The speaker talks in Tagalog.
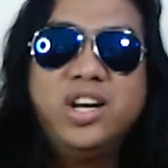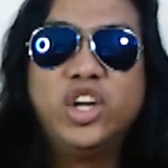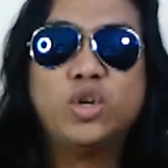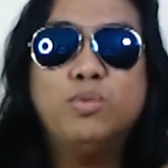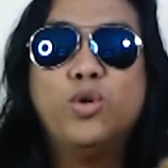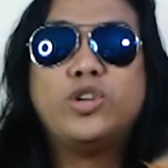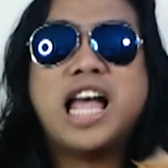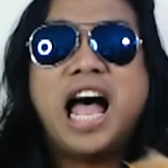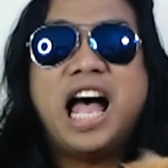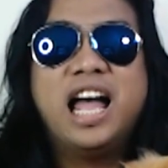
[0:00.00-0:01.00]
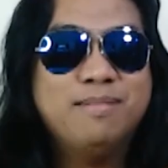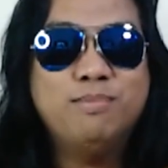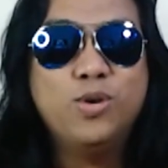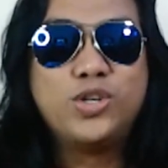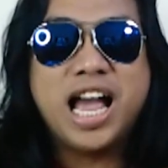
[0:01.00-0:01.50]
Ito musa
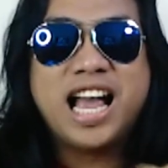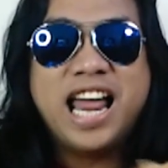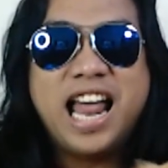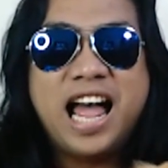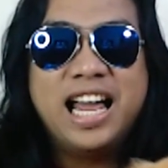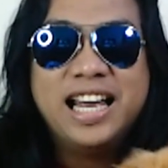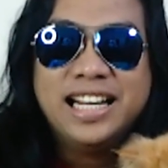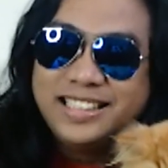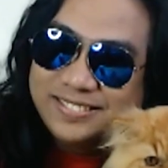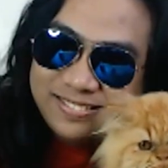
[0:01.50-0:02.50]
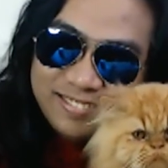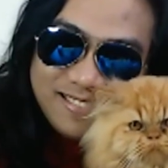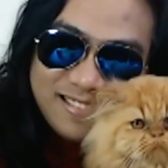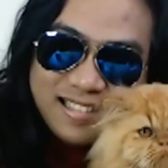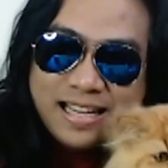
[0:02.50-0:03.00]
musyang gala.
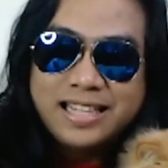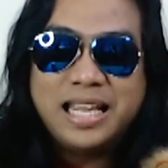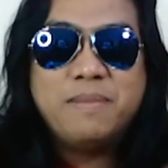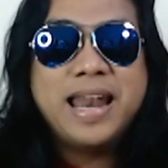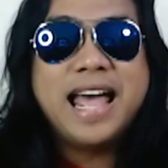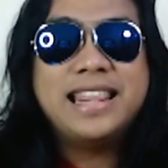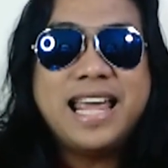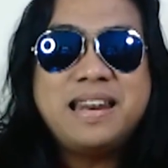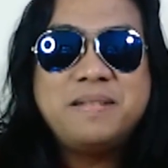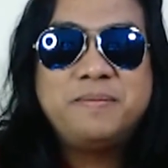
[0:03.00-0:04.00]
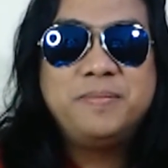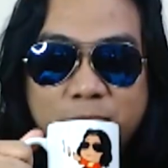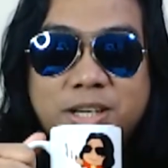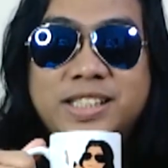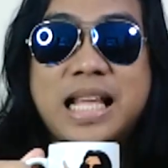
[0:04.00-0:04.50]
Hmm, tikman natin.
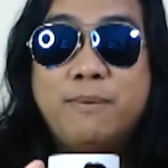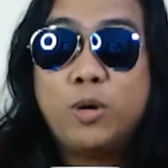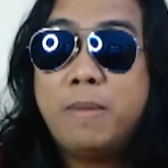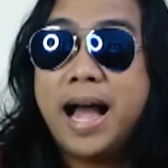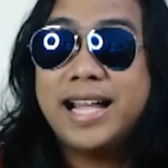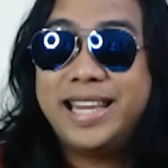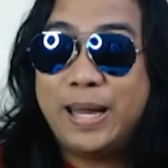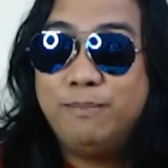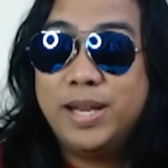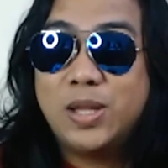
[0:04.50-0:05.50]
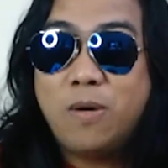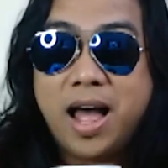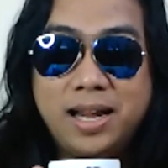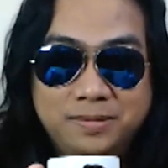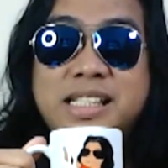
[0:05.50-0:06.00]
First time ko makatikim nito
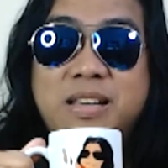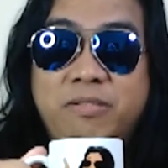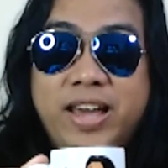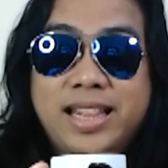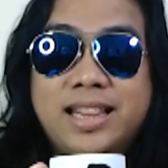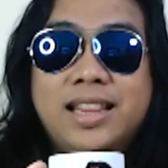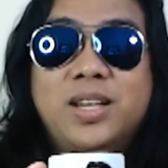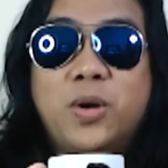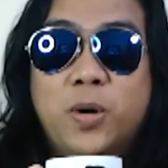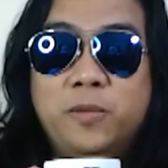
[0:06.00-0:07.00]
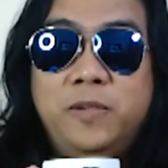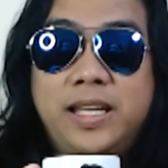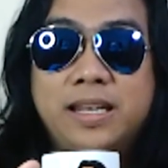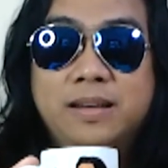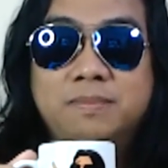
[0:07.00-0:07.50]
ha. Ah. Vet Coffee.